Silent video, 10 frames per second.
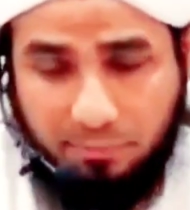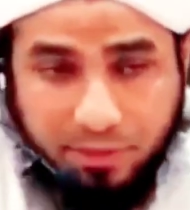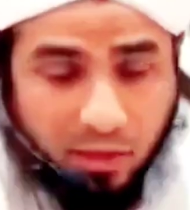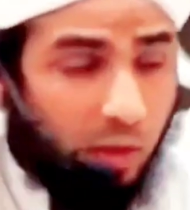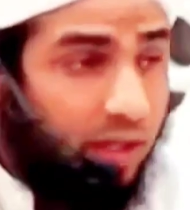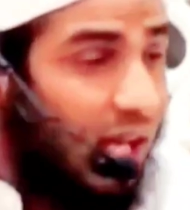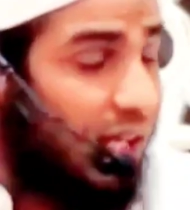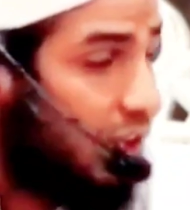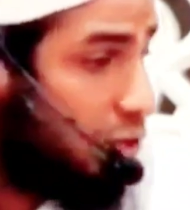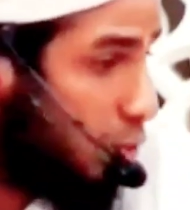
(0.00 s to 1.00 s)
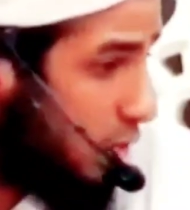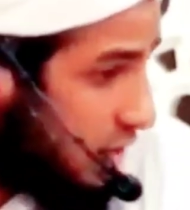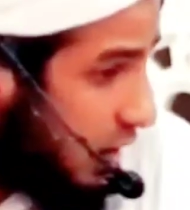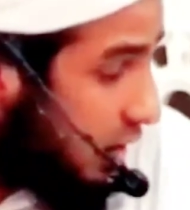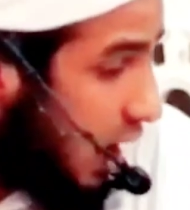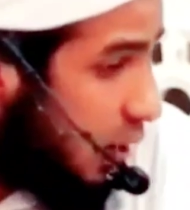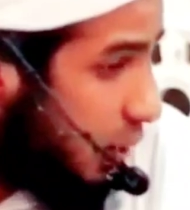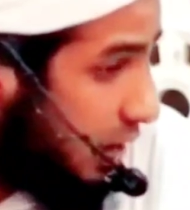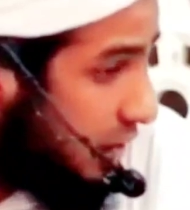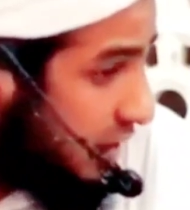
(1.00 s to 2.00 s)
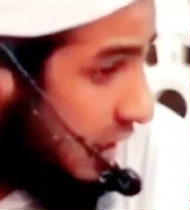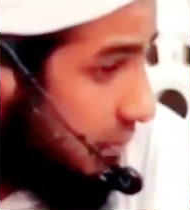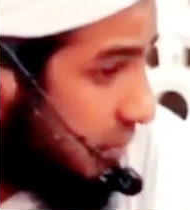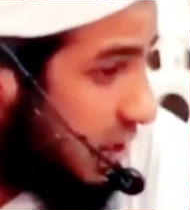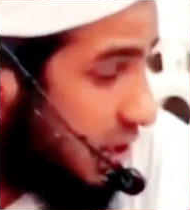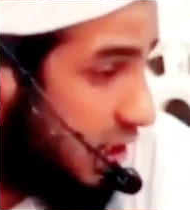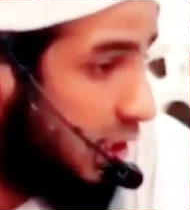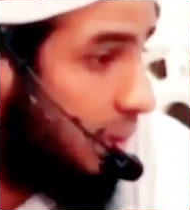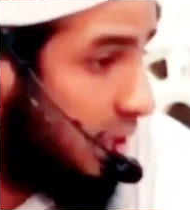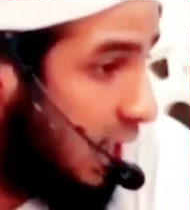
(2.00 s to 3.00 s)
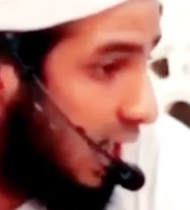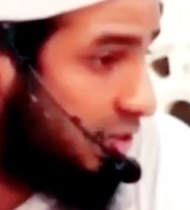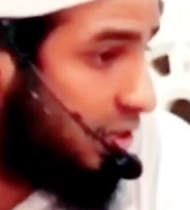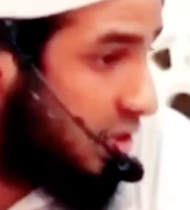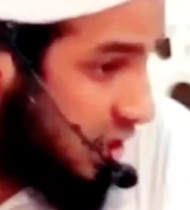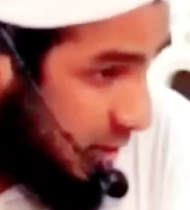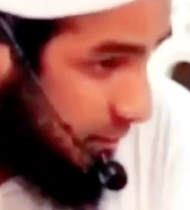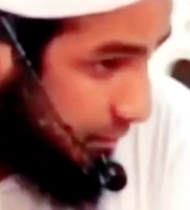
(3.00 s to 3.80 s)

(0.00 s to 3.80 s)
अब देखो अल्लाह के रसूल सल्लल्लाहु अलैहि वसल्लम में कितनी बर्दाश्त थी